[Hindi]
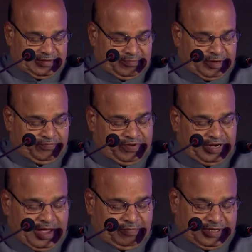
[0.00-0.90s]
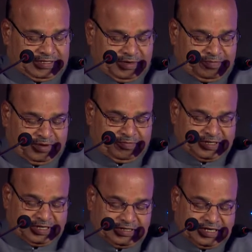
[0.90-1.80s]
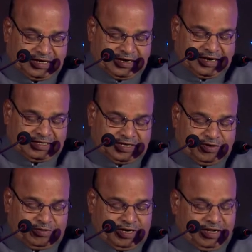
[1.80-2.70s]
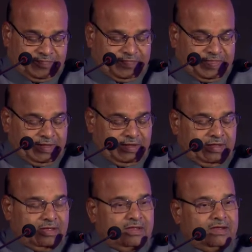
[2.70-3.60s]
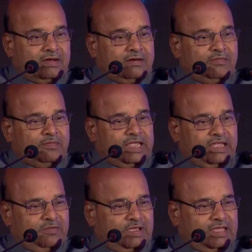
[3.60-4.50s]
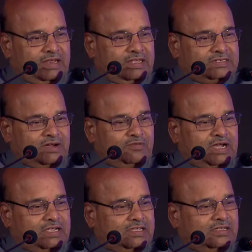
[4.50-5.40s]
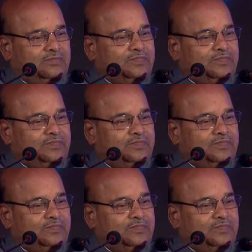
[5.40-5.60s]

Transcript: मैं फिर आपकी सबकी प्रशंसा करना चाहूँगा मैं ये भी कहना चाहूँगा कि